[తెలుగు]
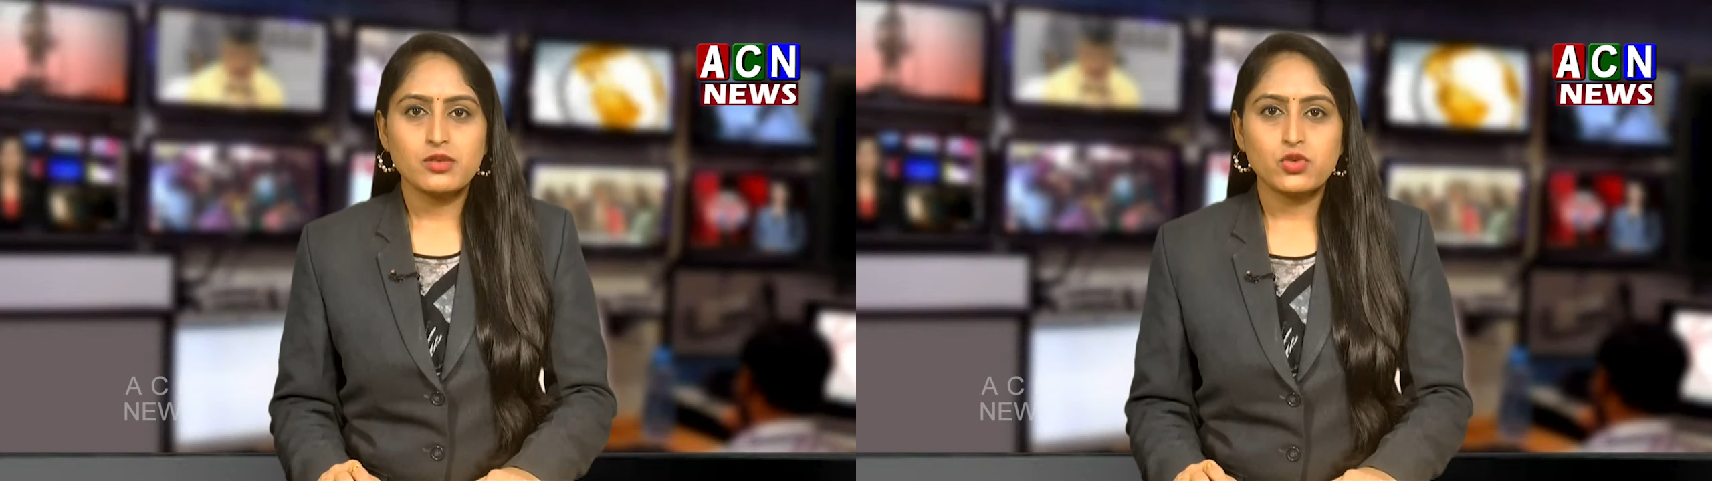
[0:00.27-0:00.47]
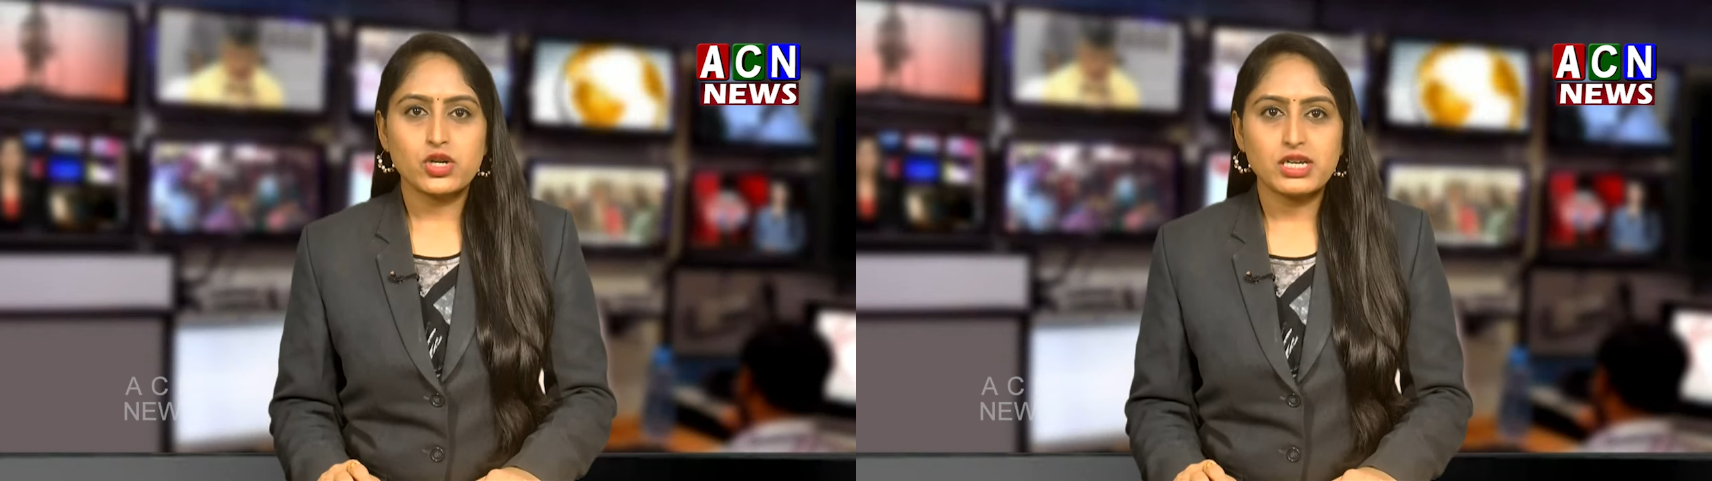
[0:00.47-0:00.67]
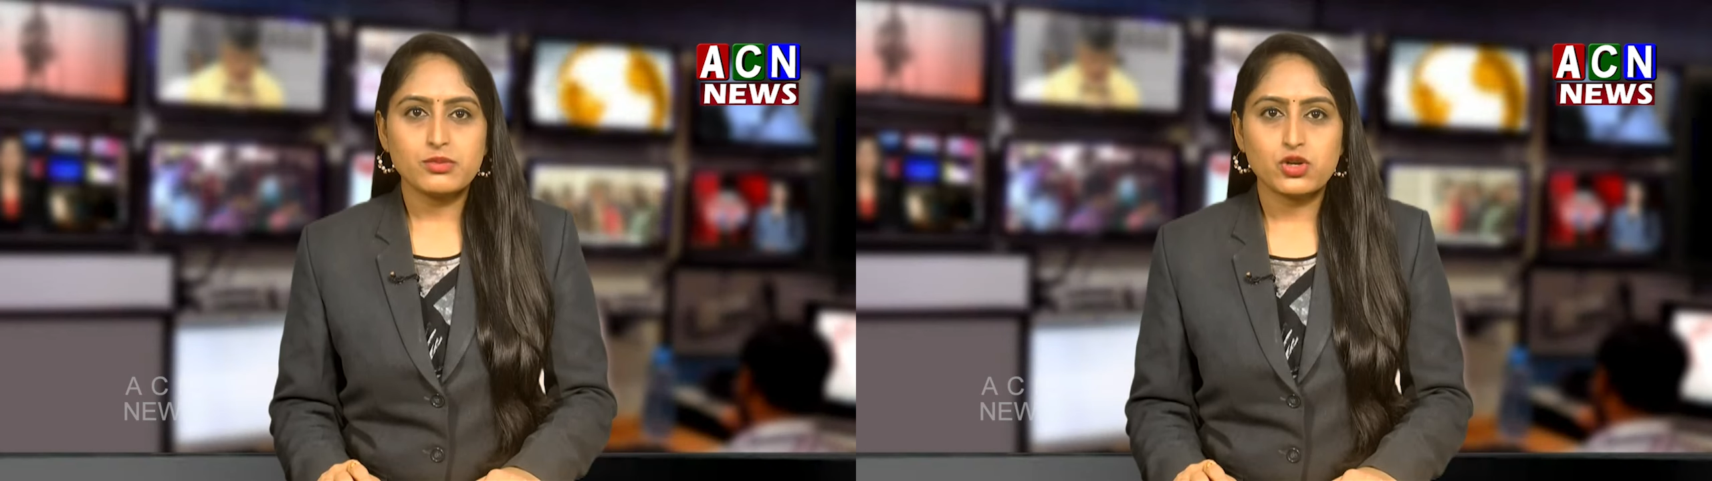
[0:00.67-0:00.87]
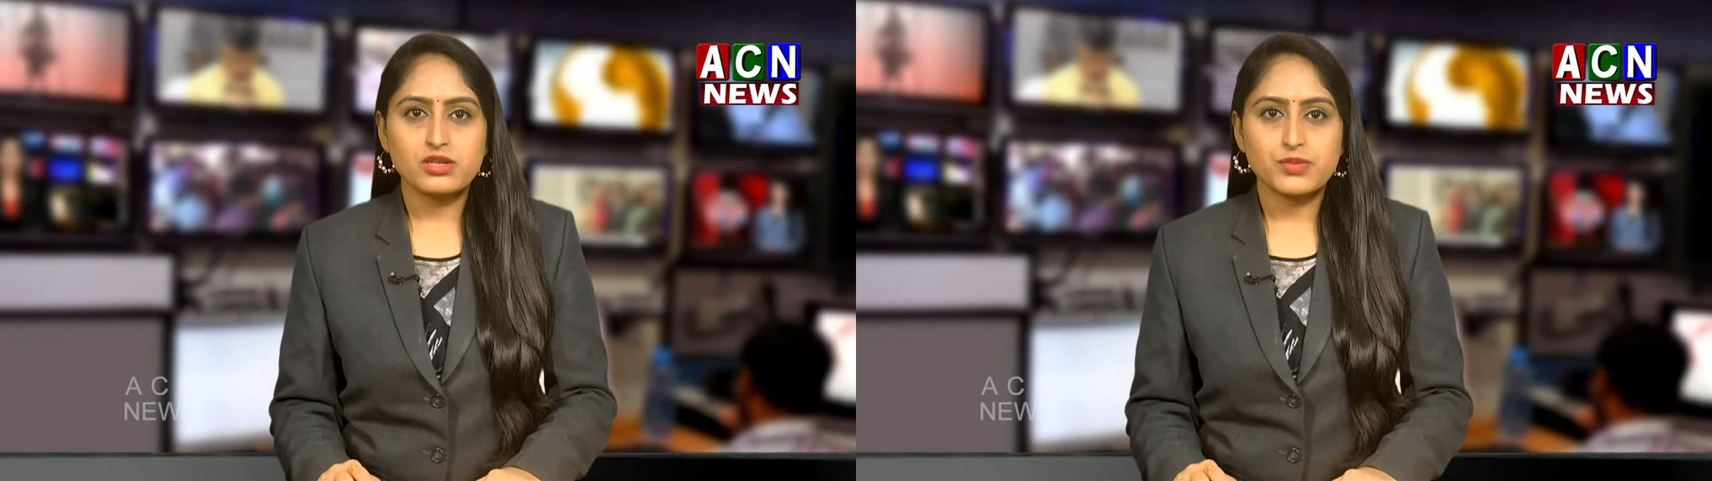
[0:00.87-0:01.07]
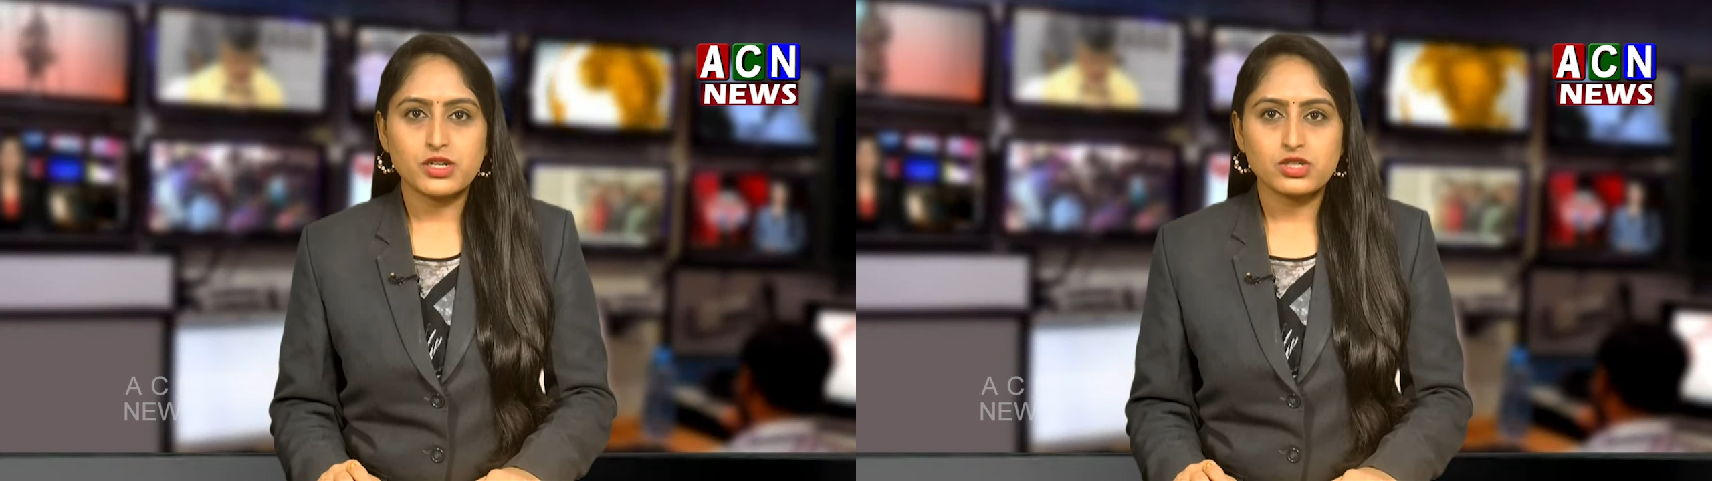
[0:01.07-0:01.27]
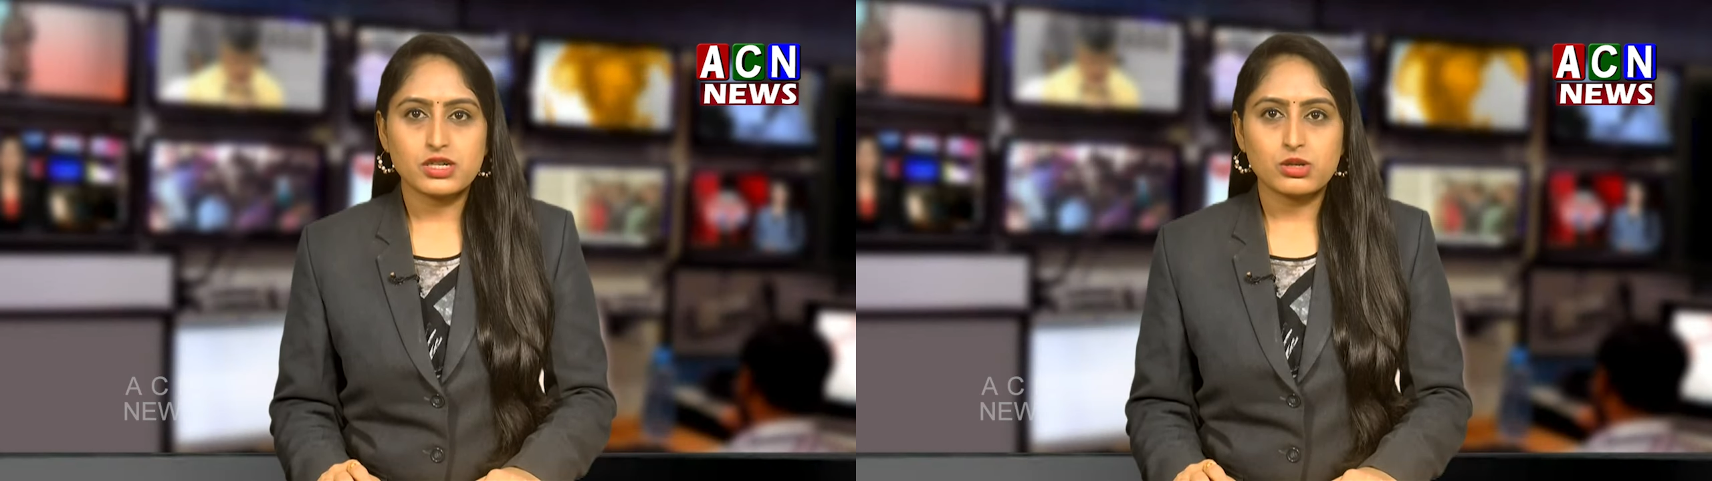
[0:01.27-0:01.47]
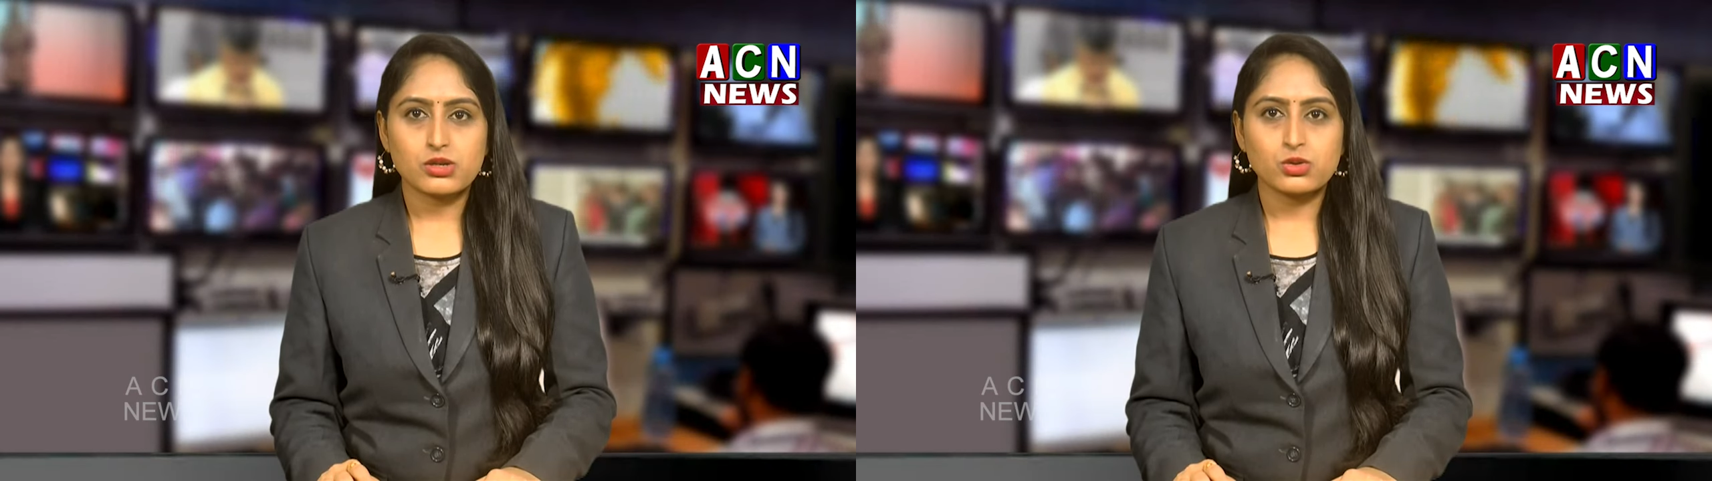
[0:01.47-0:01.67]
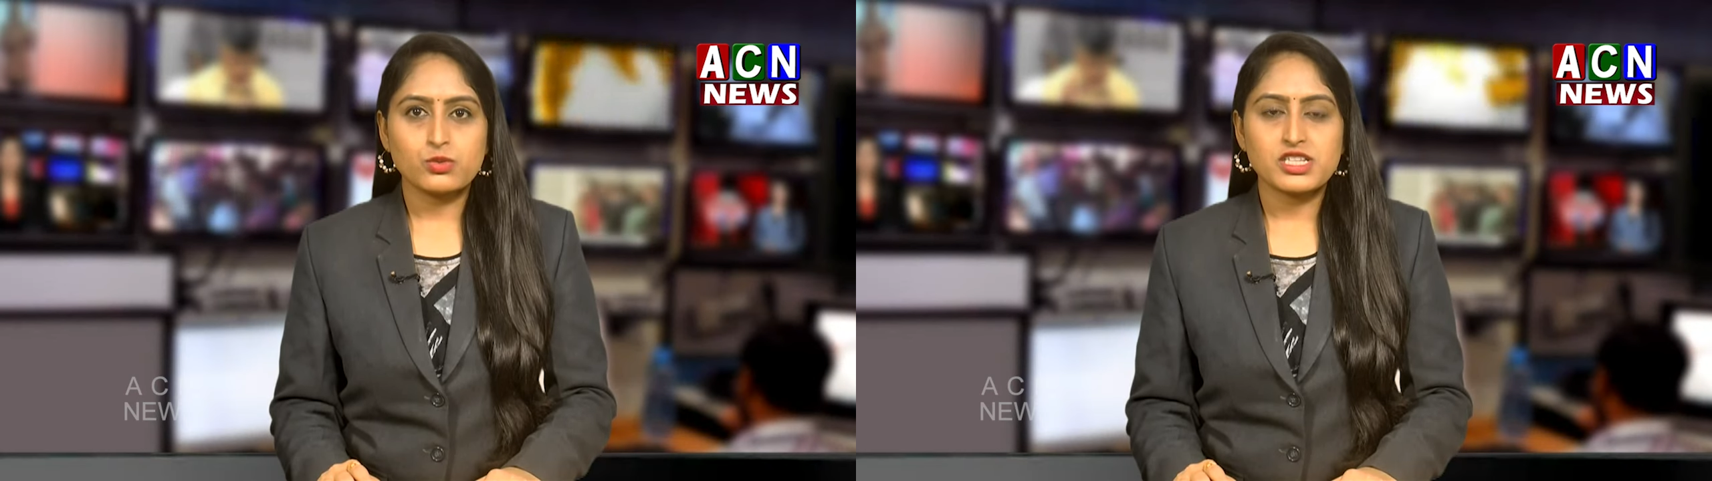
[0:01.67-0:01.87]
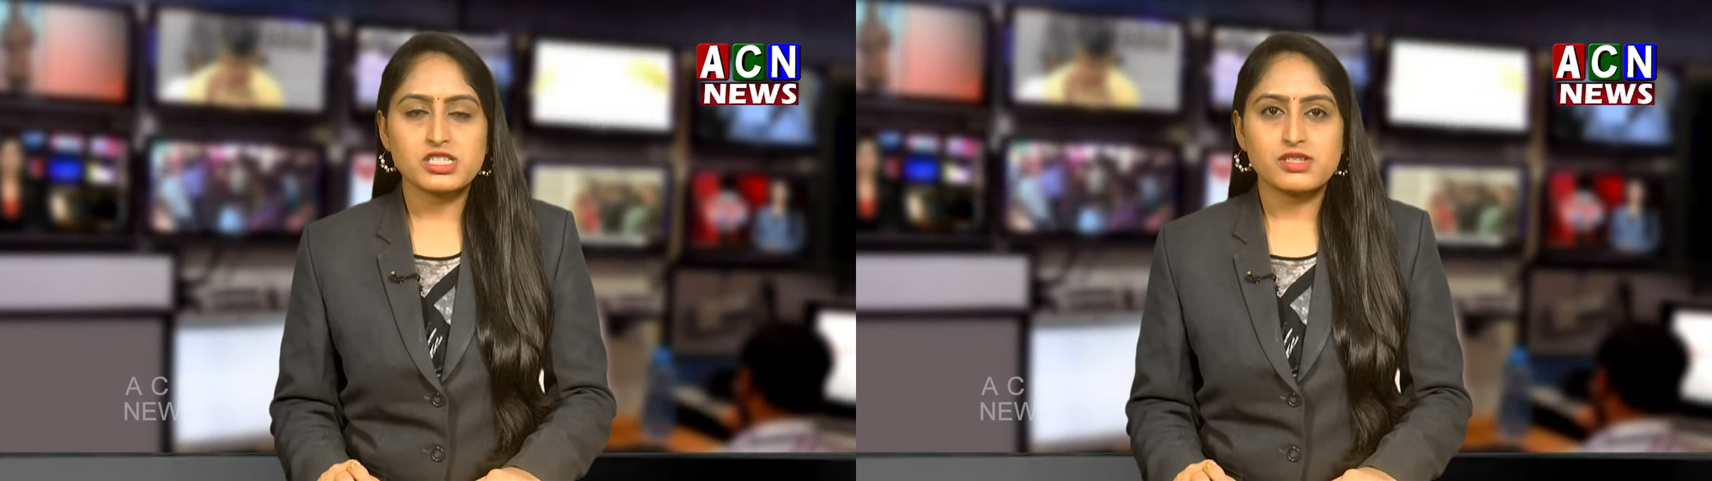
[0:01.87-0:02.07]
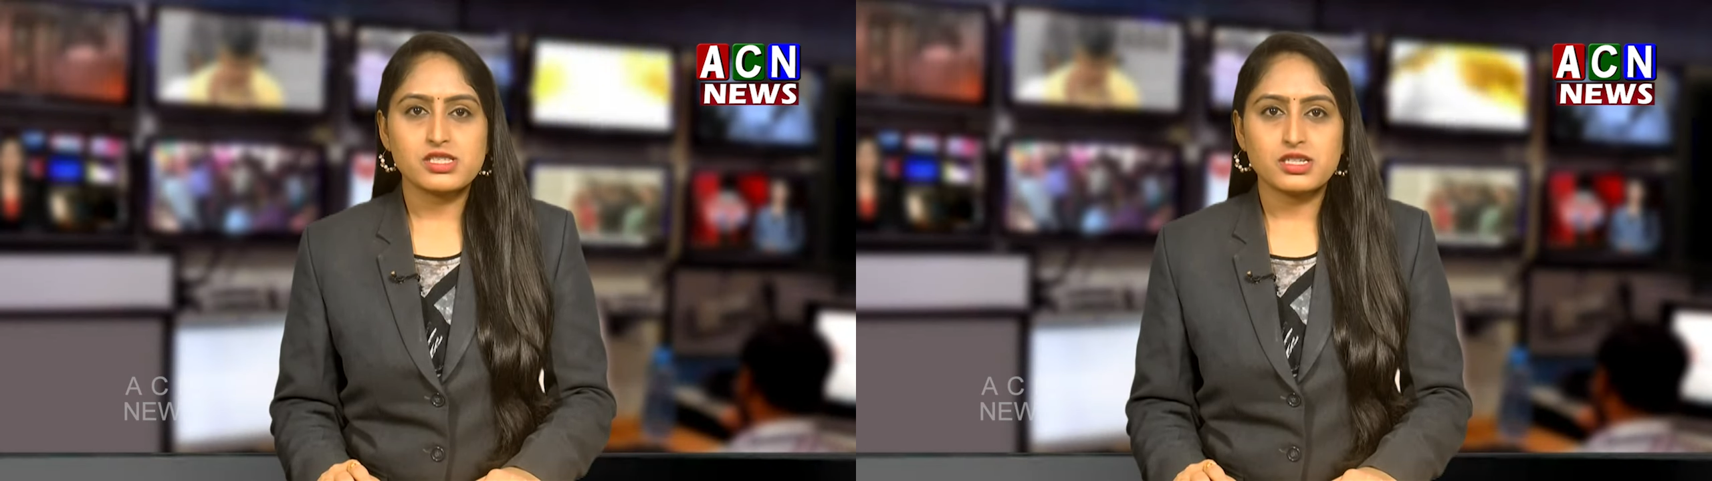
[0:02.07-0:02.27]
మురళీమోహన్ పండుటాకులకు
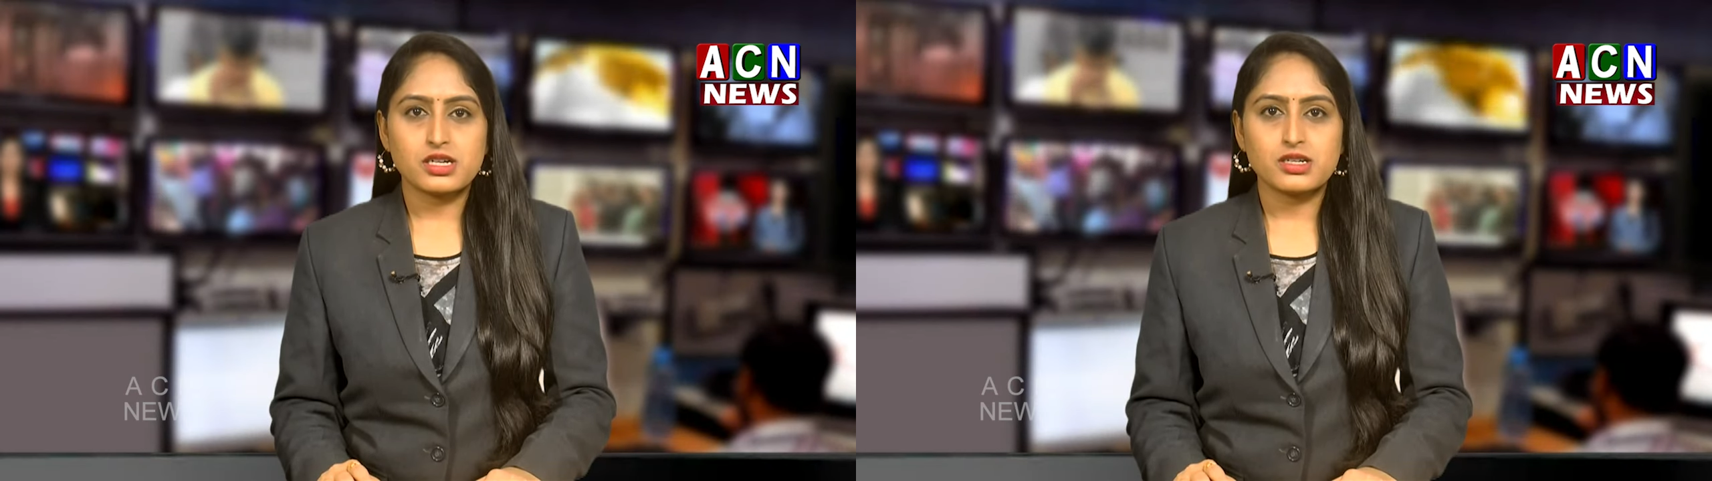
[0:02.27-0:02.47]
పంచవలసిన